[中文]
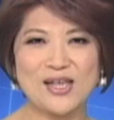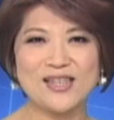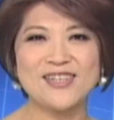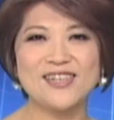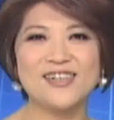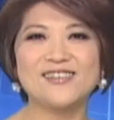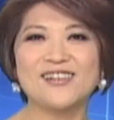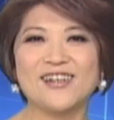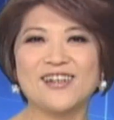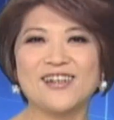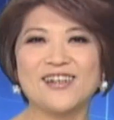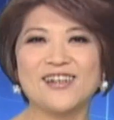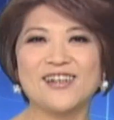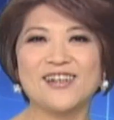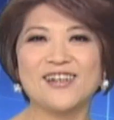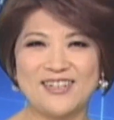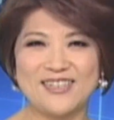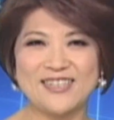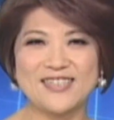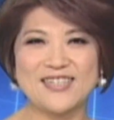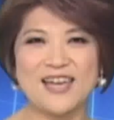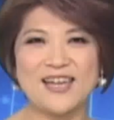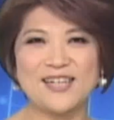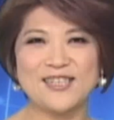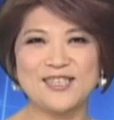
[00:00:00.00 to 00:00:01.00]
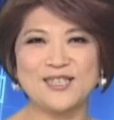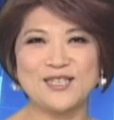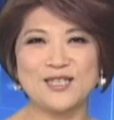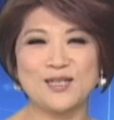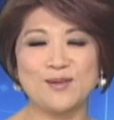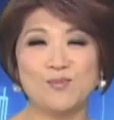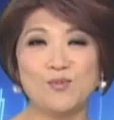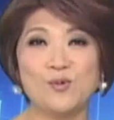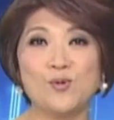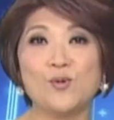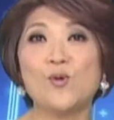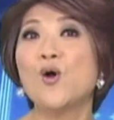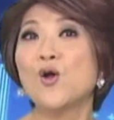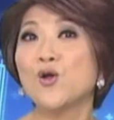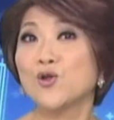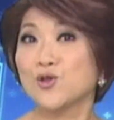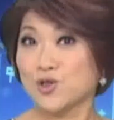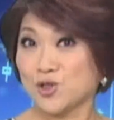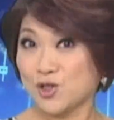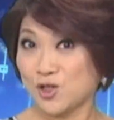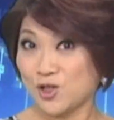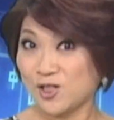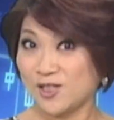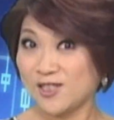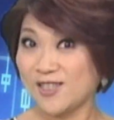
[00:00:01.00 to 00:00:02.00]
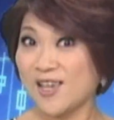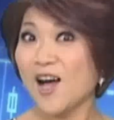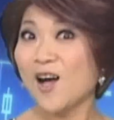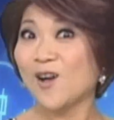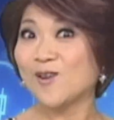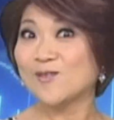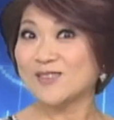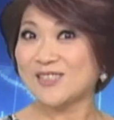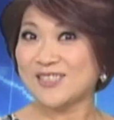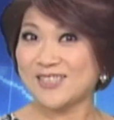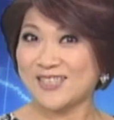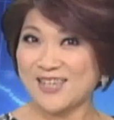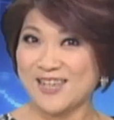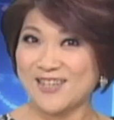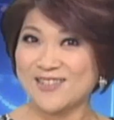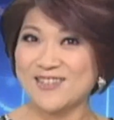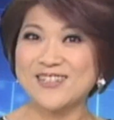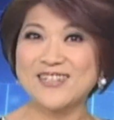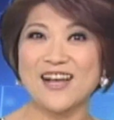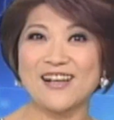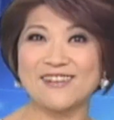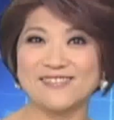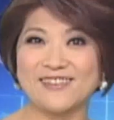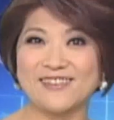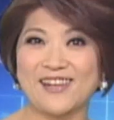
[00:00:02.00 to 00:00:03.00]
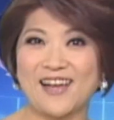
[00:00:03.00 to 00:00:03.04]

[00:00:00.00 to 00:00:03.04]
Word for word: 专业的理财节目《只要钱长